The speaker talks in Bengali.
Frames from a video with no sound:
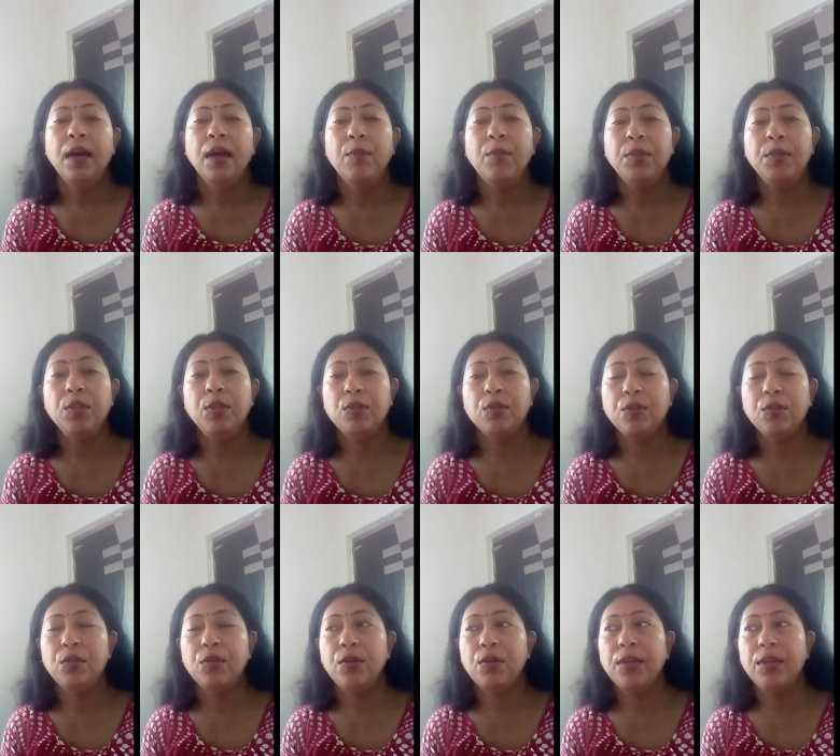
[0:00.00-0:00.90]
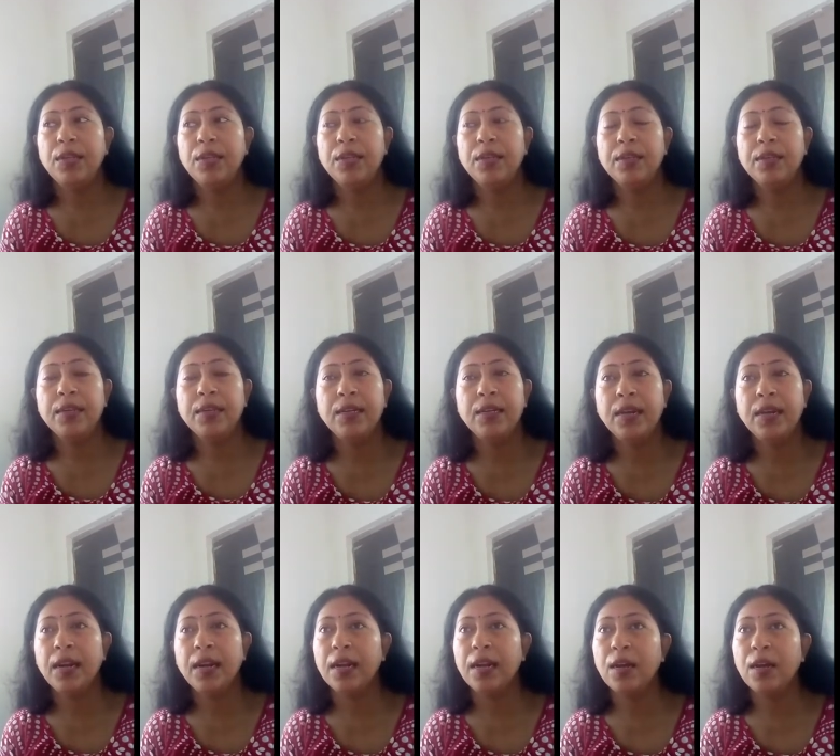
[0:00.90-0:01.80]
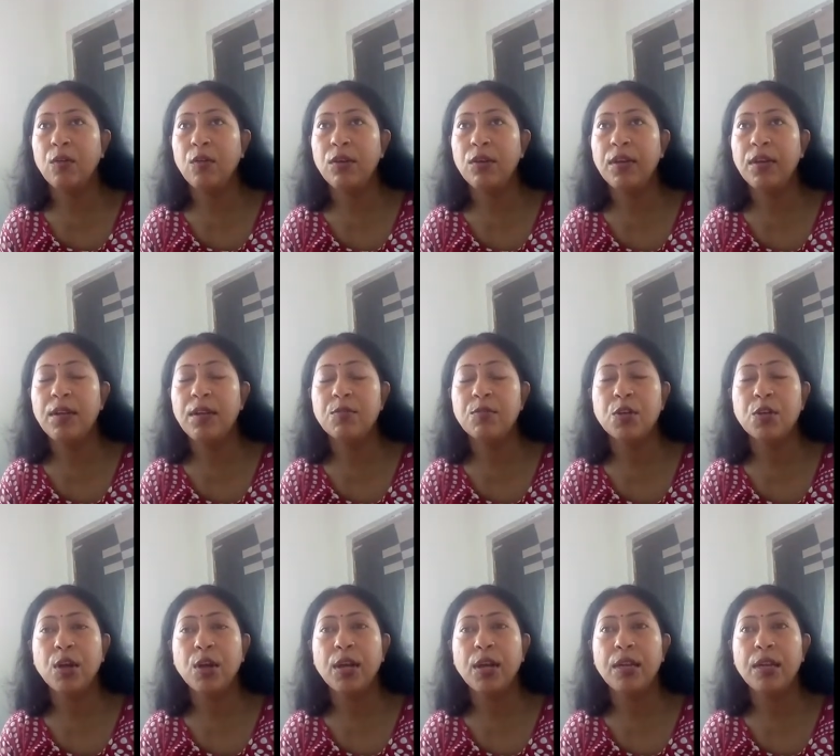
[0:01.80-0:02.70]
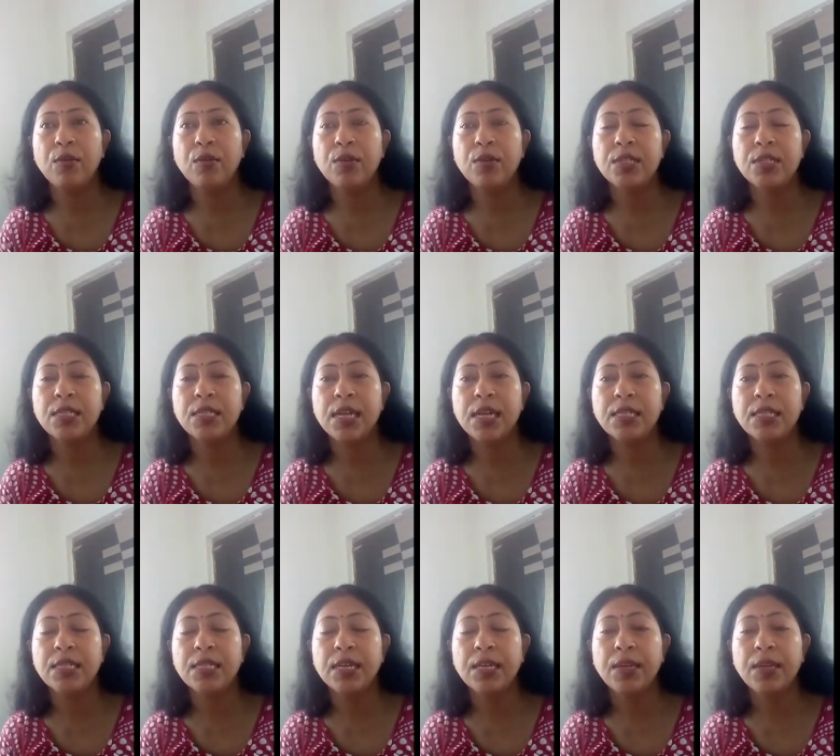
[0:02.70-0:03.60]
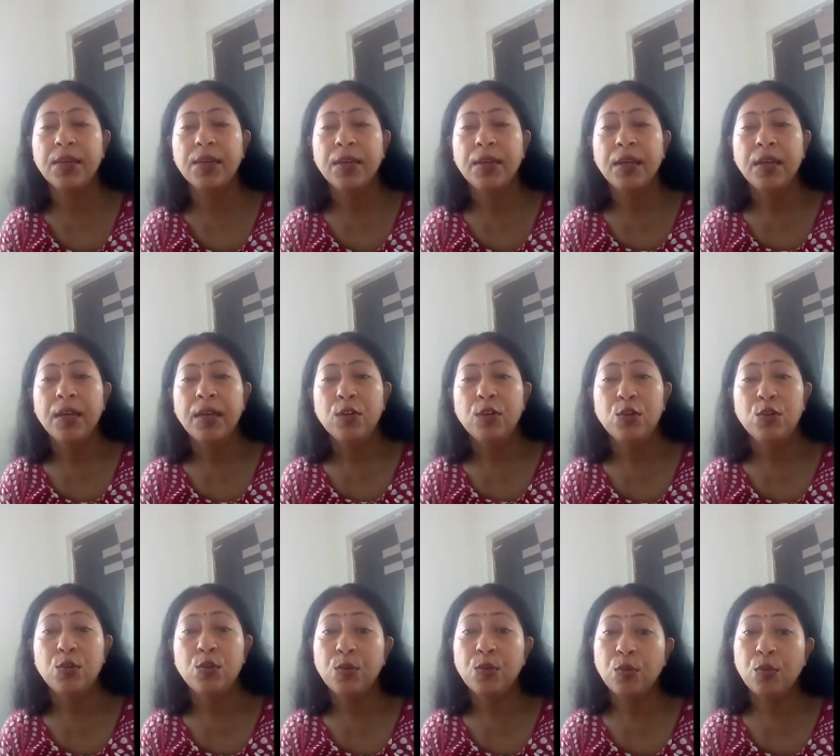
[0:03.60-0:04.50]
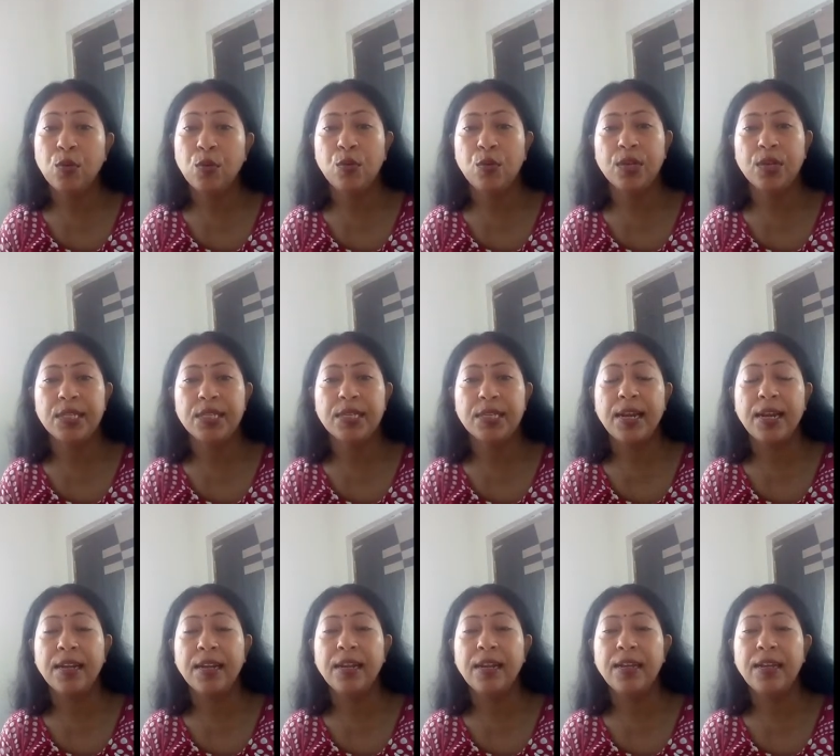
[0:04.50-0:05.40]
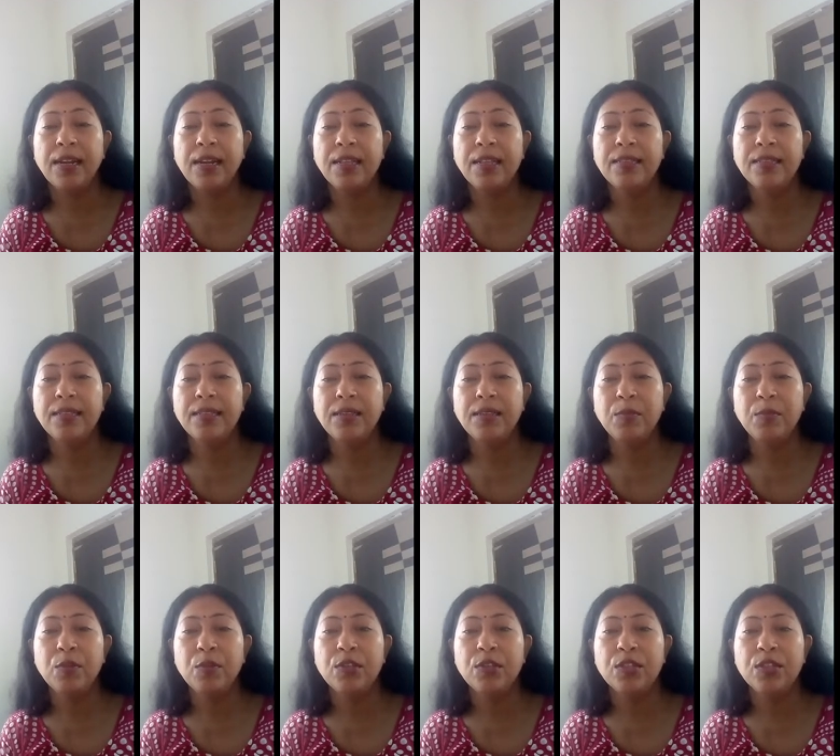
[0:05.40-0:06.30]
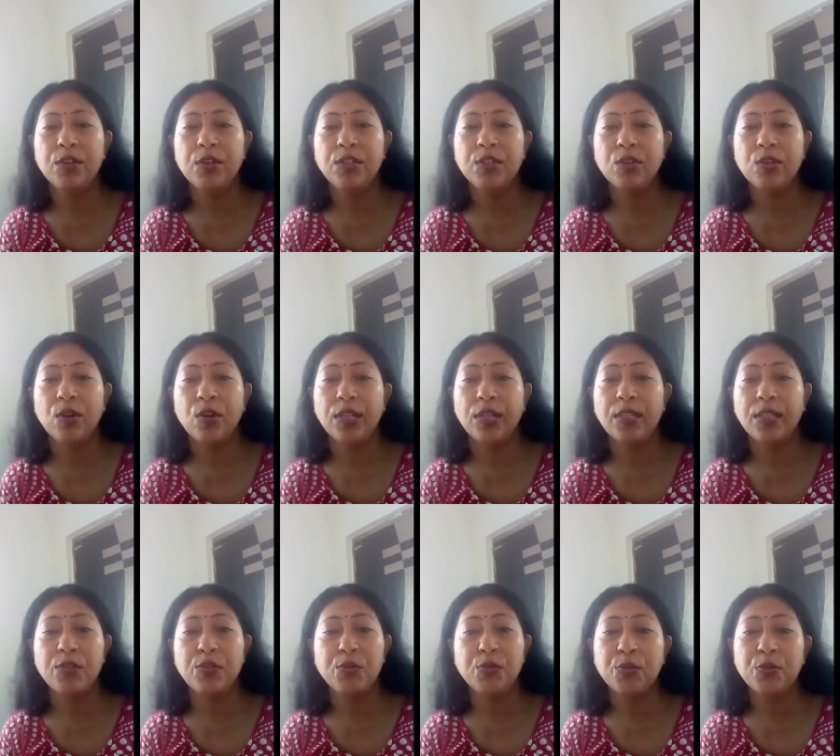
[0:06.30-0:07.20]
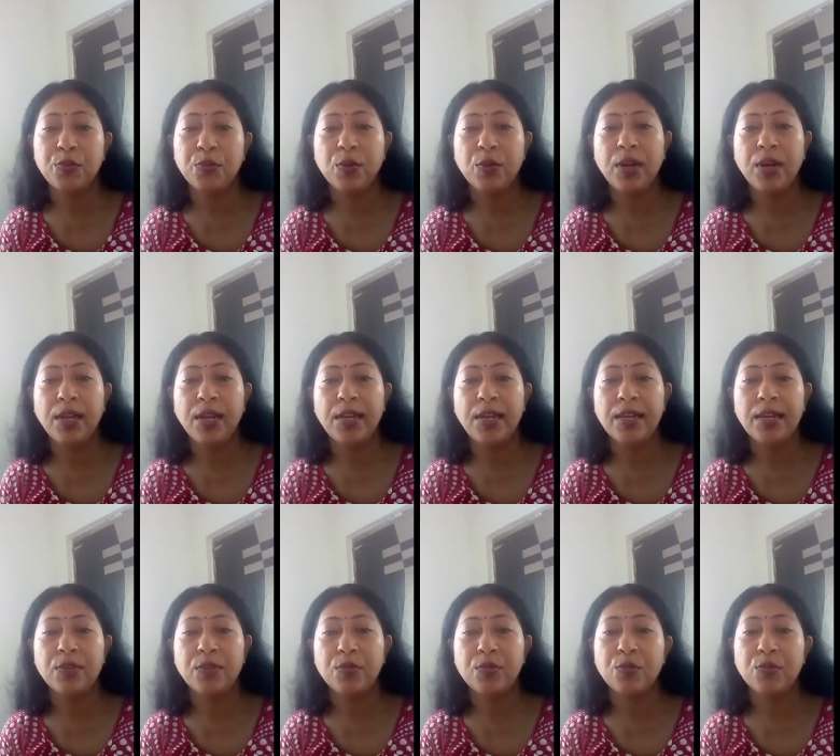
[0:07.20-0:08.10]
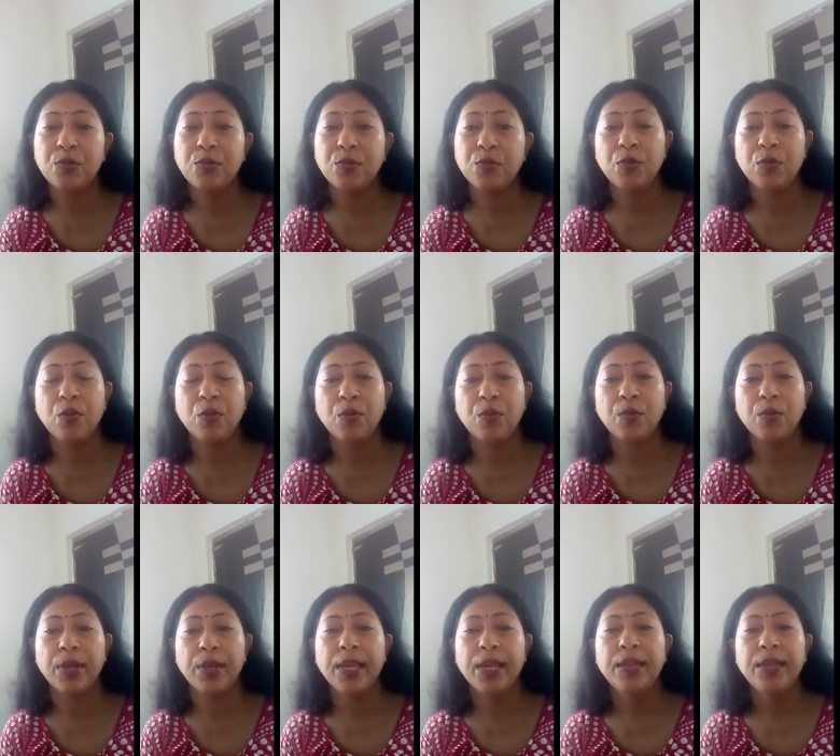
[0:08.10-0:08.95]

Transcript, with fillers: আমি ততক্ষণে রান্না করে নিলাম সকালে করেছি আজকে সুক্ত করেছি কালকে নীলাদ্রি বলছিল যে অনেকদিন শুক্তো খাই না একটু সুক্ত করবে